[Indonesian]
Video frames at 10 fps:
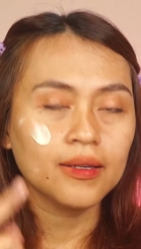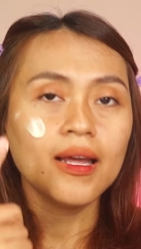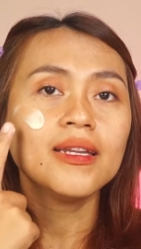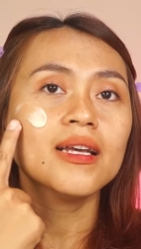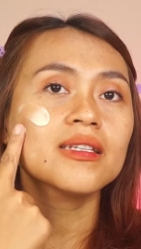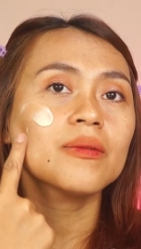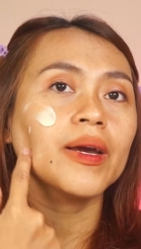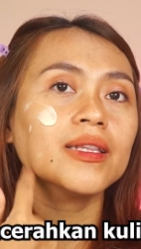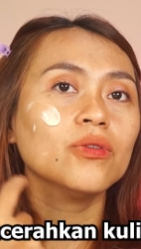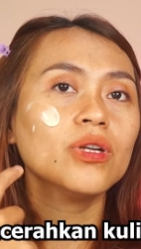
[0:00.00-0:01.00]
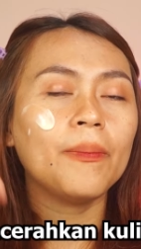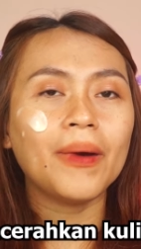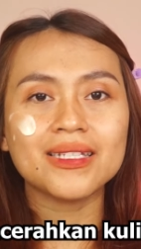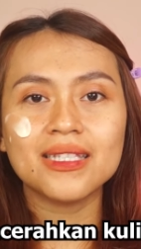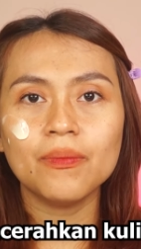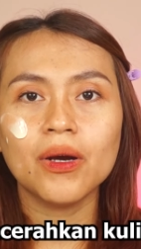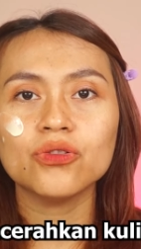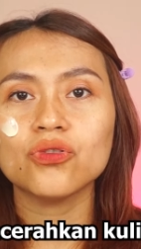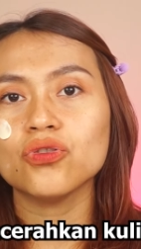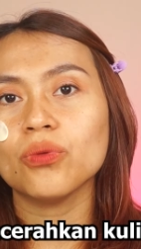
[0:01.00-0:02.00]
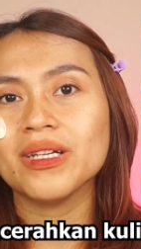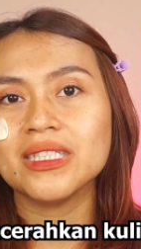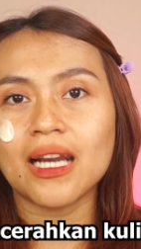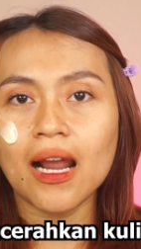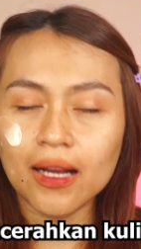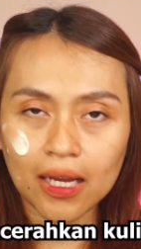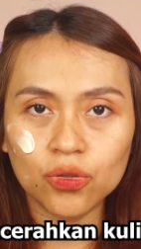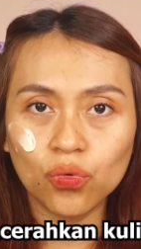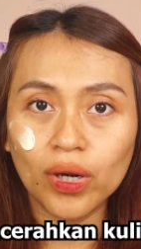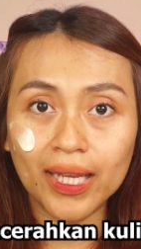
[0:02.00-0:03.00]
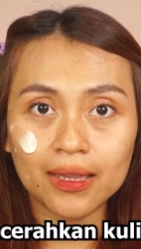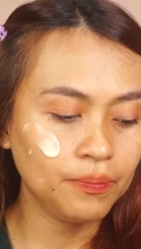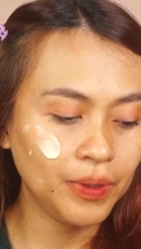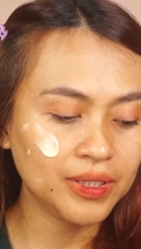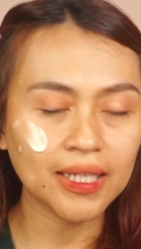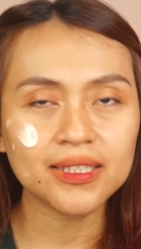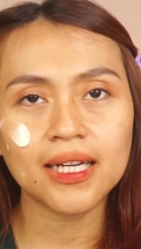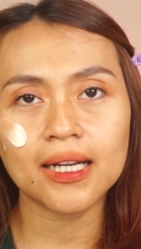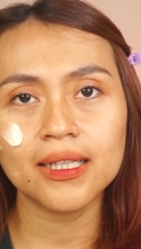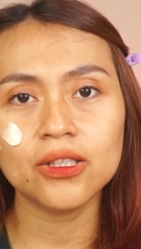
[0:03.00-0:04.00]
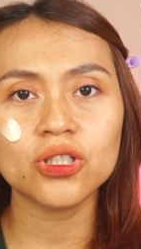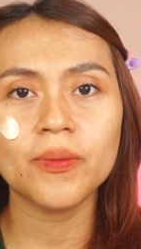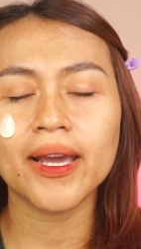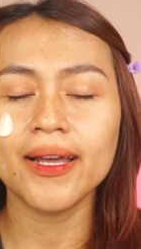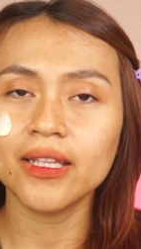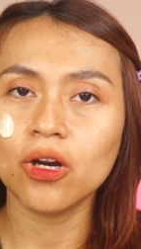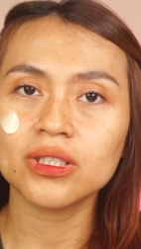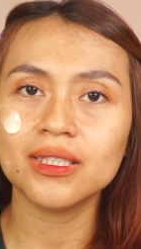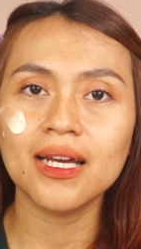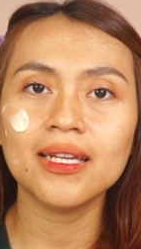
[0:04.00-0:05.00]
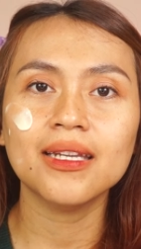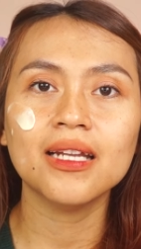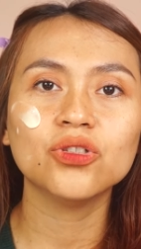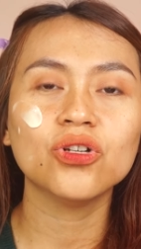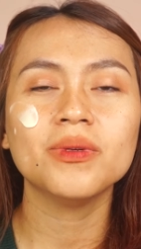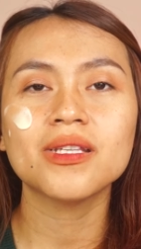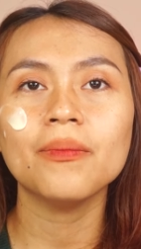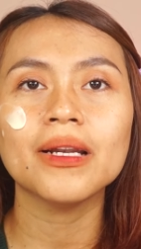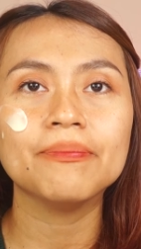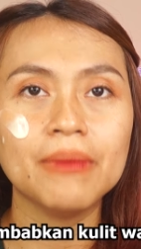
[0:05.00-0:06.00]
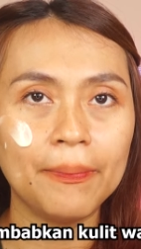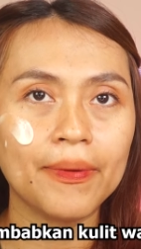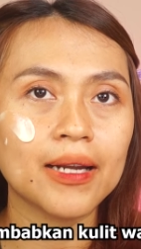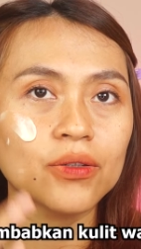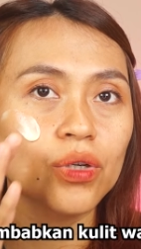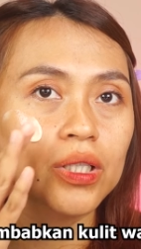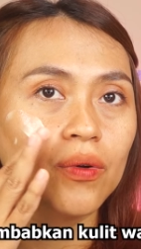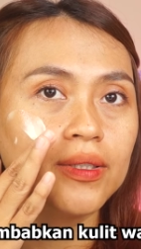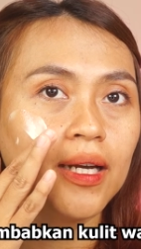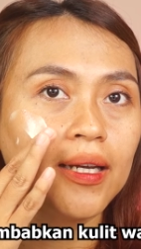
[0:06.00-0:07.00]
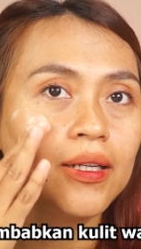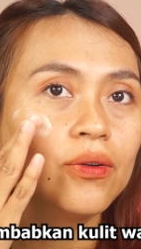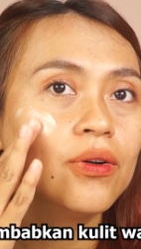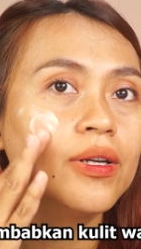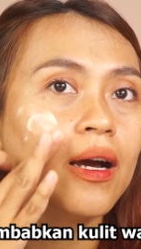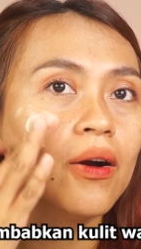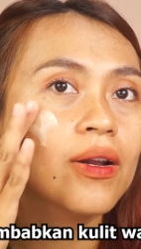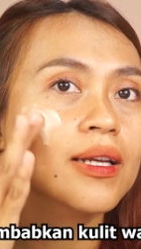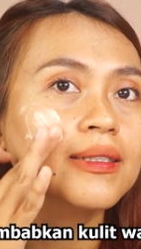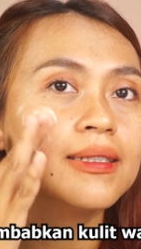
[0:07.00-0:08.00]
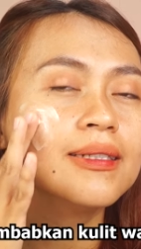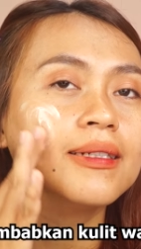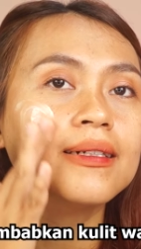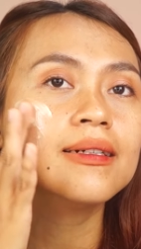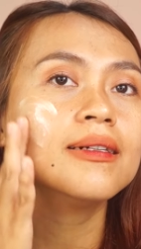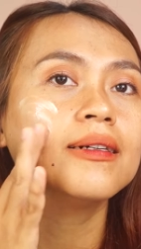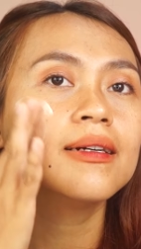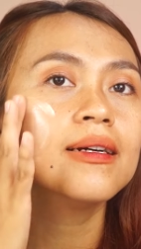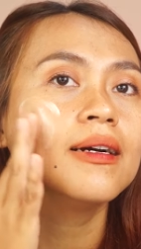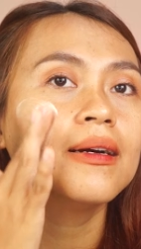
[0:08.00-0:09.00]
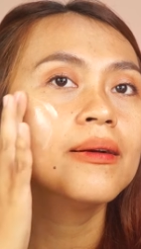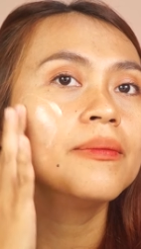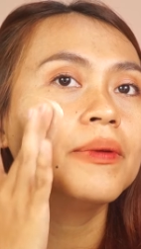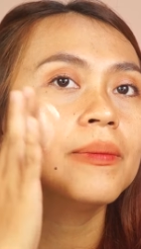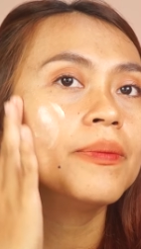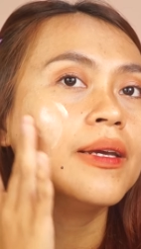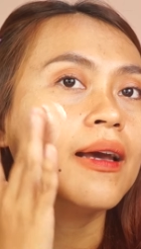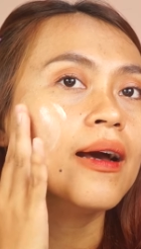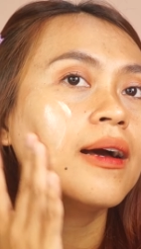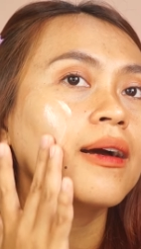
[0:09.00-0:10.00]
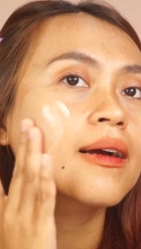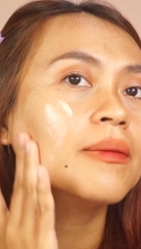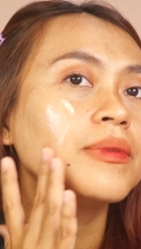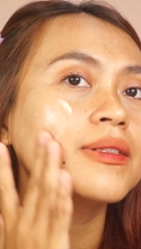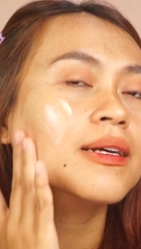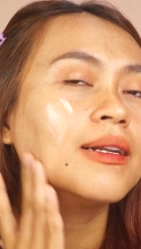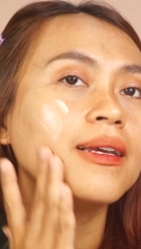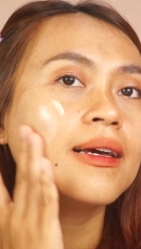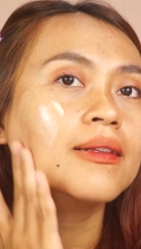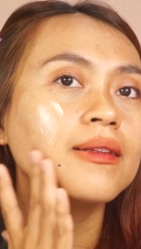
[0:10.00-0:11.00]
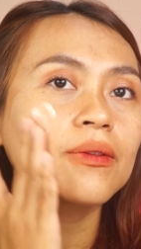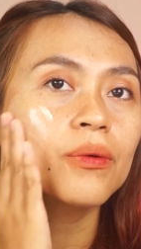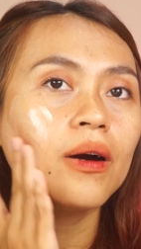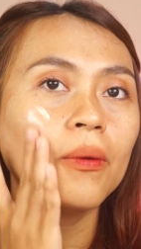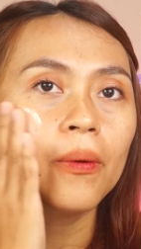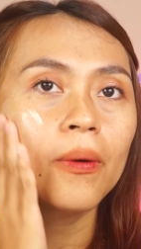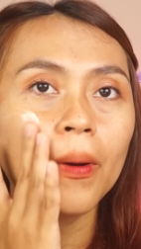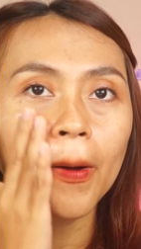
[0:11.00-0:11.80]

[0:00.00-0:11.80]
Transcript: Dan niacinamide udah pasti bagus untuk mencerahkan kulit. Peach ekstraknya itu sebagai antioksidan dan juga bisa melembabkan kulit wajah. Ini gue udah olesin ke pipi ya, kan bisa lihat. Wow.